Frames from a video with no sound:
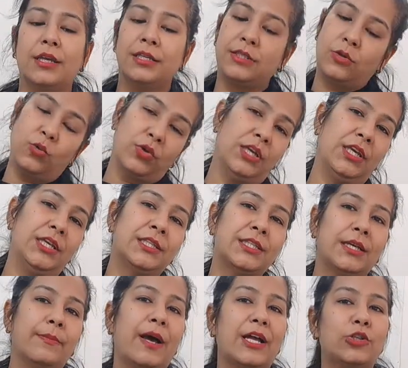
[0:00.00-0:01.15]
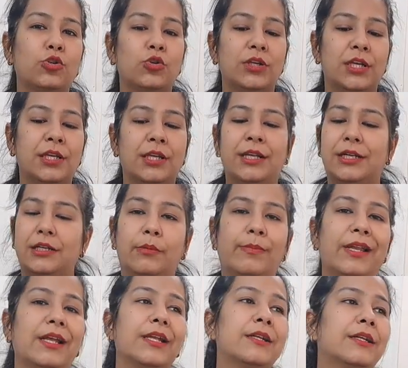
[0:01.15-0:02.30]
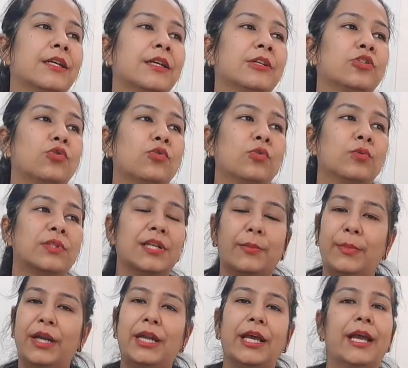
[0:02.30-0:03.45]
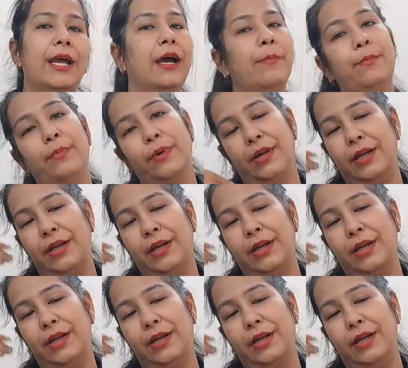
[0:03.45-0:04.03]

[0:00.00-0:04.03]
क्योंकि इसका बाद जो ये इलेक्ट्रिक ब्लैंकेट का जो सेगमेंट है अब